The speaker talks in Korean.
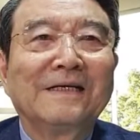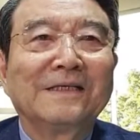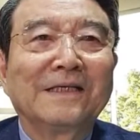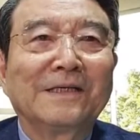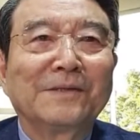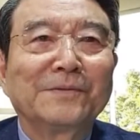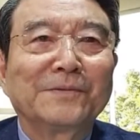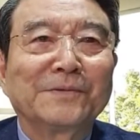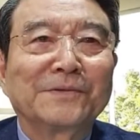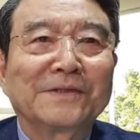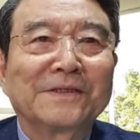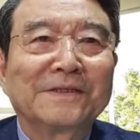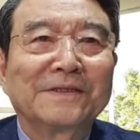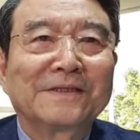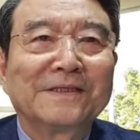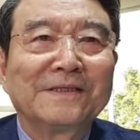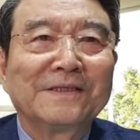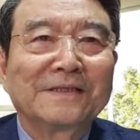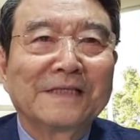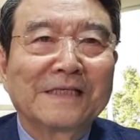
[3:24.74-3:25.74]
여러분 그
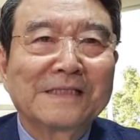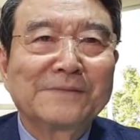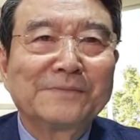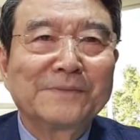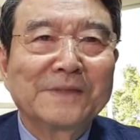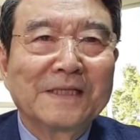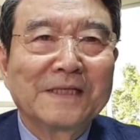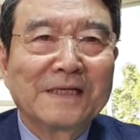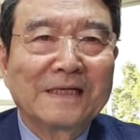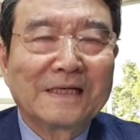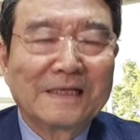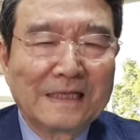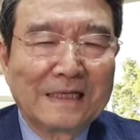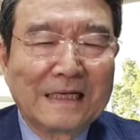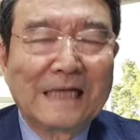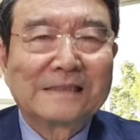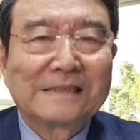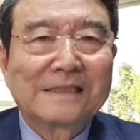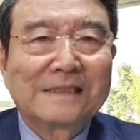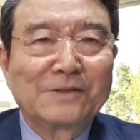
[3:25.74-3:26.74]
기억나십니까?
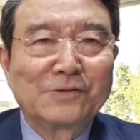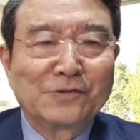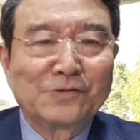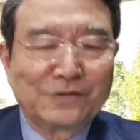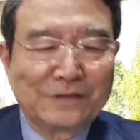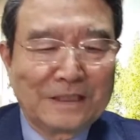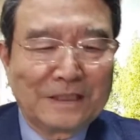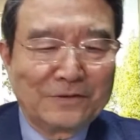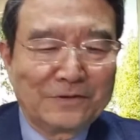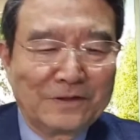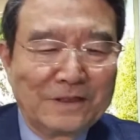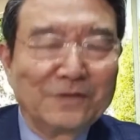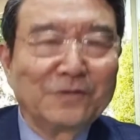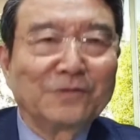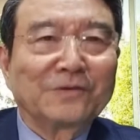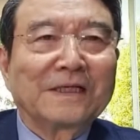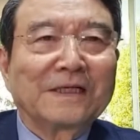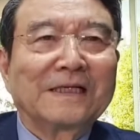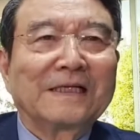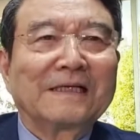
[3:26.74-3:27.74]
가짜 뉴스라고
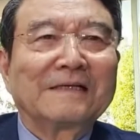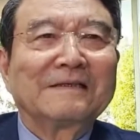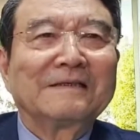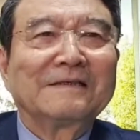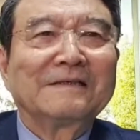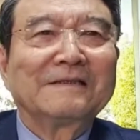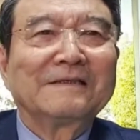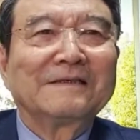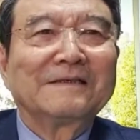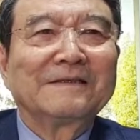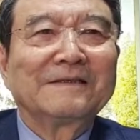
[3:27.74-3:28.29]
언론 탓한 거.